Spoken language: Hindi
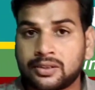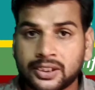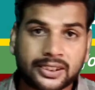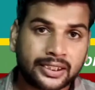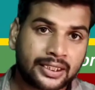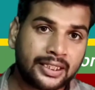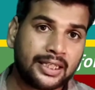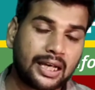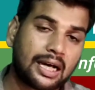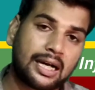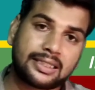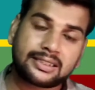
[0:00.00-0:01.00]
जैसे
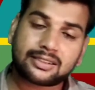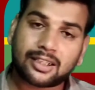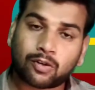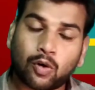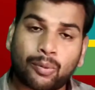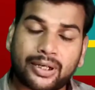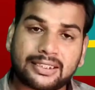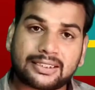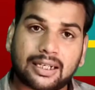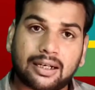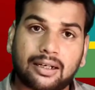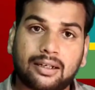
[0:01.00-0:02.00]
कि आज का कमेंट
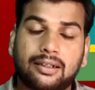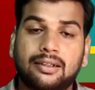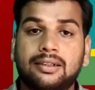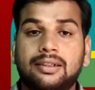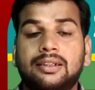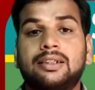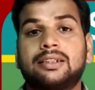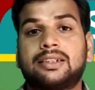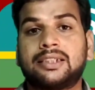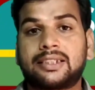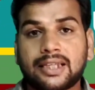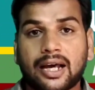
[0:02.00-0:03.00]
था
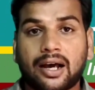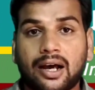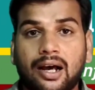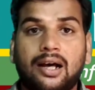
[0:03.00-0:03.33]
कि क्या